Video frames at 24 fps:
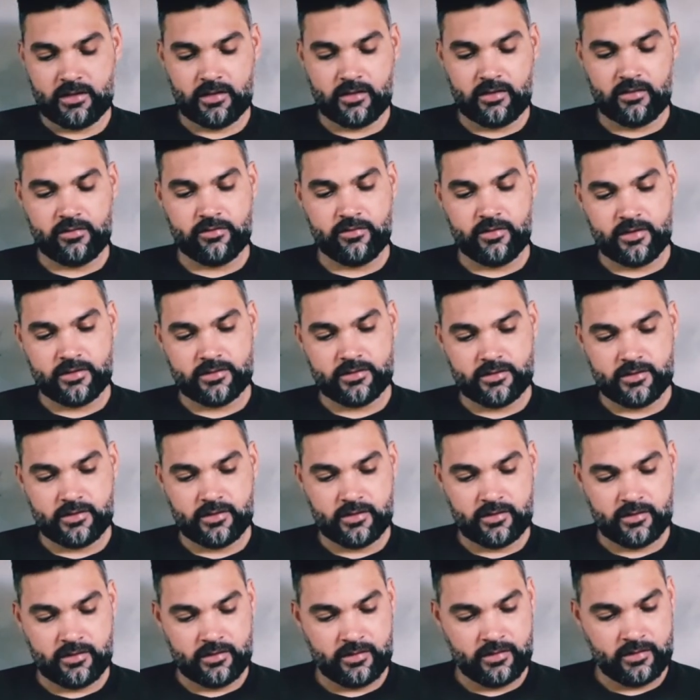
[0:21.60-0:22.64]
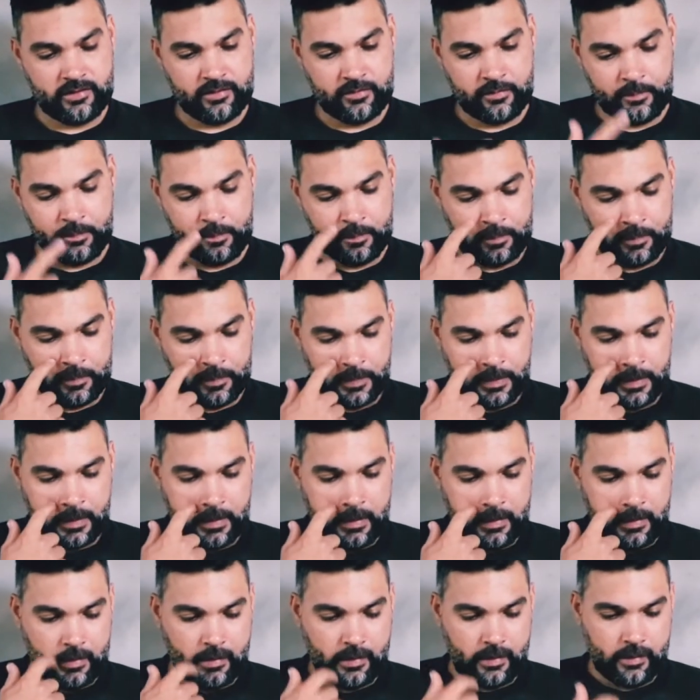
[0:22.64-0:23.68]
aqui fazer
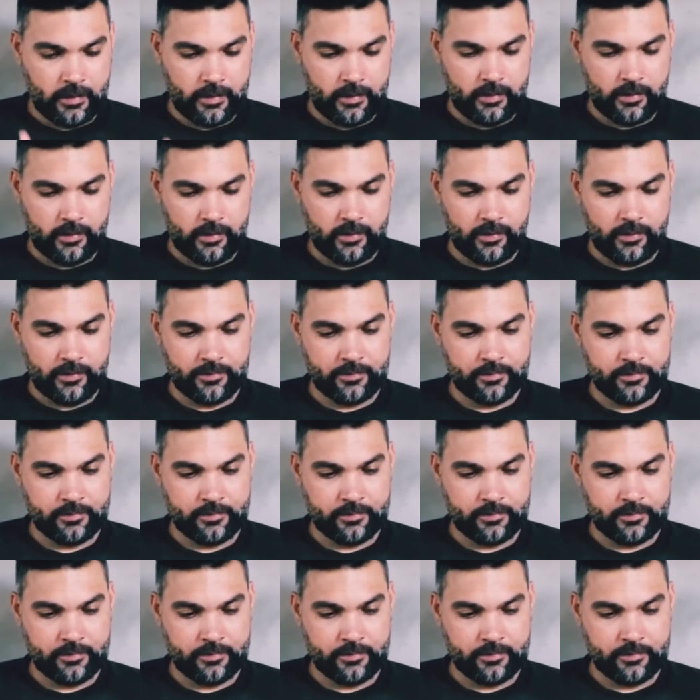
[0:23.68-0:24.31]
é,